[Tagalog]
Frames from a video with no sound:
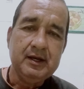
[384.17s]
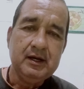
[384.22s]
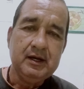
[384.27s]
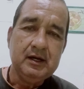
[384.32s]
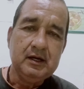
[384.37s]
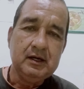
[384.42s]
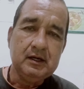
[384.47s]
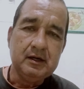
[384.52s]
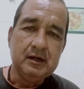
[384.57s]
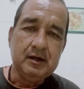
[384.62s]

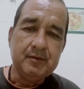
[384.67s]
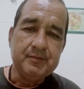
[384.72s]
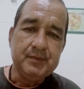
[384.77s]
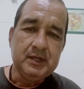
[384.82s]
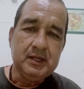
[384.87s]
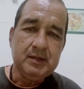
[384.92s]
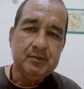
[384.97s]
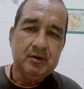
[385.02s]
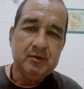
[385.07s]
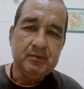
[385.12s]
uh,
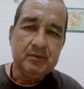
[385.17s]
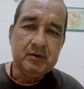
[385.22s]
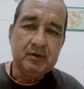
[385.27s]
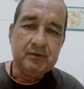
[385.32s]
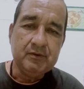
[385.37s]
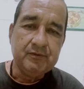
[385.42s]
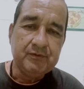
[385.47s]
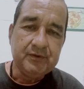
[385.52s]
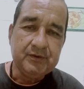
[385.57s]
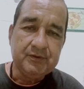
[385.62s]
minimum
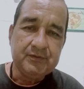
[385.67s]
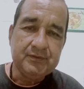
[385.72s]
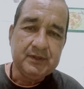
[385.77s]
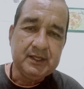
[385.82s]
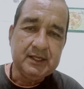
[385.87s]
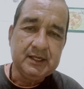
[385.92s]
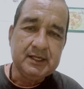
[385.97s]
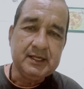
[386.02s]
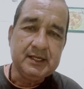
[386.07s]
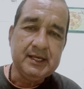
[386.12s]
of
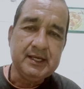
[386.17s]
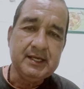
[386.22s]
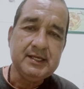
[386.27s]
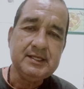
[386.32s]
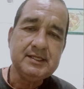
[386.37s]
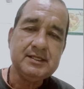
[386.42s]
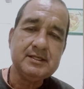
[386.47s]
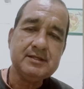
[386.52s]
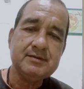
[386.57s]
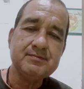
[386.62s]
15
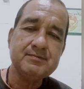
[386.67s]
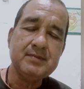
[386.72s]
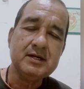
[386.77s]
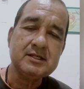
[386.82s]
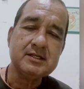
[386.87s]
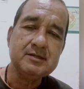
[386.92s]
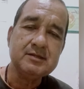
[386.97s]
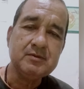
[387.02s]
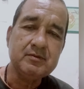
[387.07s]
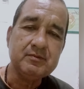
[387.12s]
days,
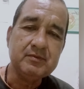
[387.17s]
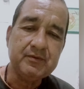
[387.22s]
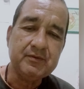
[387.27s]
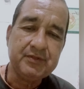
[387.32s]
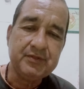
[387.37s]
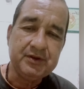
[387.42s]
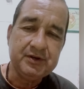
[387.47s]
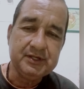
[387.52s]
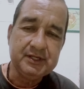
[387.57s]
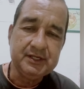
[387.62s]
maximum of
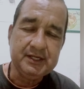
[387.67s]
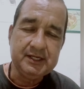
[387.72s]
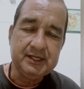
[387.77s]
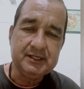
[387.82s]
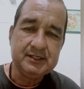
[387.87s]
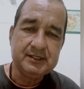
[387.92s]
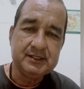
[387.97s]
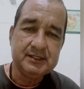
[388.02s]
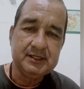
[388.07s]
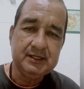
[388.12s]
30
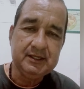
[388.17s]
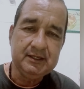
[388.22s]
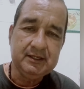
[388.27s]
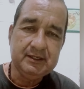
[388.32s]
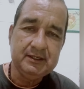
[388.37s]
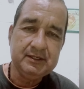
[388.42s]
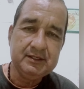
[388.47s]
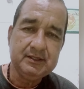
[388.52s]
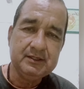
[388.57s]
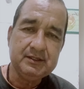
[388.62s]
days. Uh,
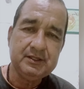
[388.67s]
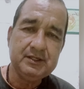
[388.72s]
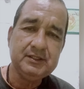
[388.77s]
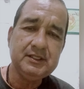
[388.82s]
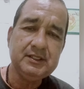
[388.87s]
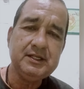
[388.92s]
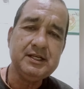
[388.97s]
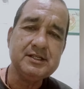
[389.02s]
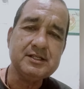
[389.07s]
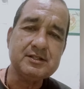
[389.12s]
30
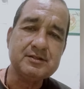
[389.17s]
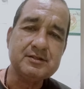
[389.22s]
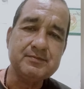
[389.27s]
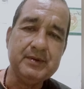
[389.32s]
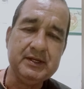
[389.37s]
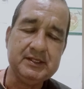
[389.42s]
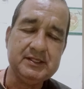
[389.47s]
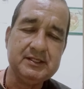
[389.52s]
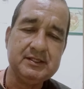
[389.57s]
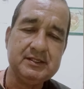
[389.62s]
days is
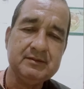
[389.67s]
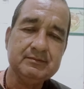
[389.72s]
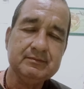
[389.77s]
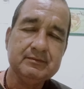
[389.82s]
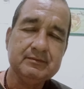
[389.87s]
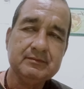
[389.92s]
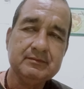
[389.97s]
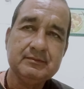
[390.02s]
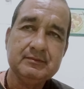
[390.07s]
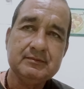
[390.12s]
best
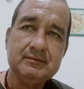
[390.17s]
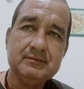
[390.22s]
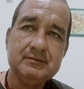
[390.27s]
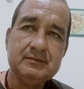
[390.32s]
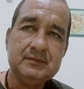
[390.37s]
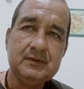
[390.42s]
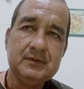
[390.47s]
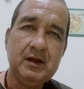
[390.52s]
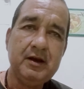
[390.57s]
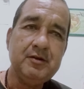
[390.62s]

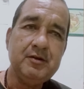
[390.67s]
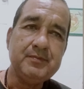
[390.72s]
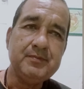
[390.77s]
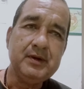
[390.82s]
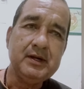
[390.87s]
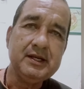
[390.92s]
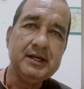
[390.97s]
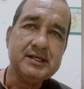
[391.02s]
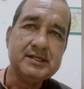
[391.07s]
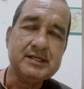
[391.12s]
na ngayon
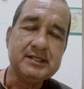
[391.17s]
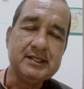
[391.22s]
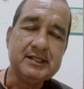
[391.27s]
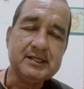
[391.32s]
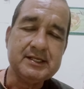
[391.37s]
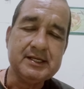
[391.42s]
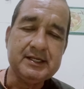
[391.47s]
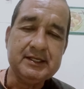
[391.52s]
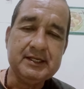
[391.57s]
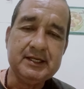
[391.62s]
pagka na-set
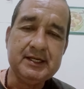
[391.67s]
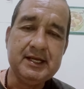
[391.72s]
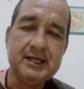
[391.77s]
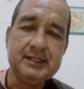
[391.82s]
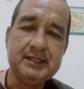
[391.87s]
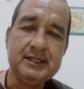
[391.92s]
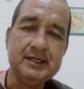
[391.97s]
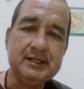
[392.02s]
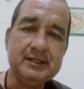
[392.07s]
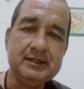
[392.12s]
aside na
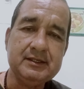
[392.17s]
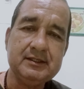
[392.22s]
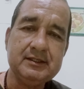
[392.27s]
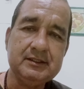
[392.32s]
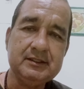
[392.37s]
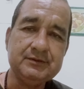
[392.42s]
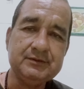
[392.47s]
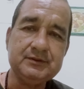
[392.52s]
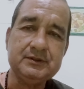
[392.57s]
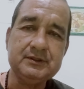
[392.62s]
natin,
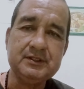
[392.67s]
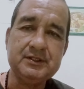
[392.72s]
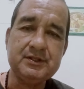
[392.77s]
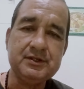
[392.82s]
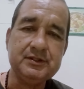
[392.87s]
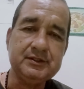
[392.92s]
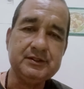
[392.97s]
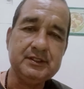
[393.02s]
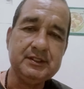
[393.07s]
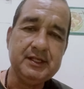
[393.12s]
after the
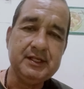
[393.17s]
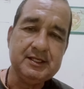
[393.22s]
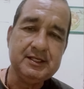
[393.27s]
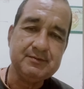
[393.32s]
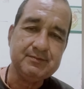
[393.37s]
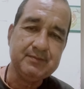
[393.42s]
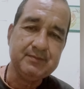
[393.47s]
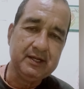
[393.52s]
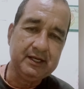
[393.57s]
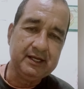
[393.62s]
30 days,
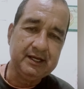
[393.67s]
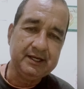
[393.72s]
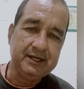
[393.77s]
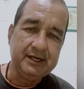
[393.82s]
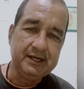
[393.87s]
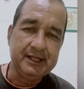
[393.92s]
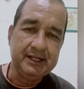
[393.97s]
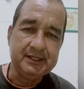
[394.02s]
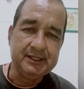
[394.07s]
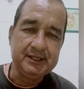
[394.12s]
balikan
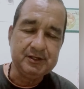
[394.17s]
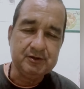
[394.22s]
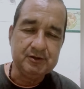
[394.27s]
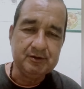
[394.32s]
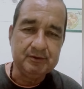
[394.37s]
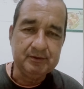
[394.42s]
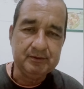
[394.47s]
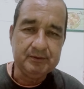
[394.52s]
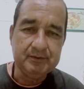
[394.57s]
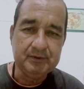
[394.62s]
na natin
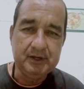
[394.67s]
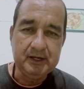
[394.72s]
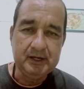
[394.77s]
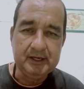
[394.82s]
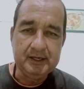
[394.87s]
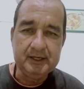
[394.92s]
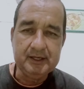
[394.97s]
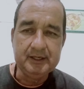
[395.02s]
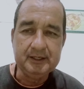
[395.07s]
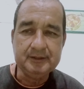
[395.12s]
yung
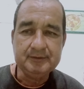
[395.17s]
uh,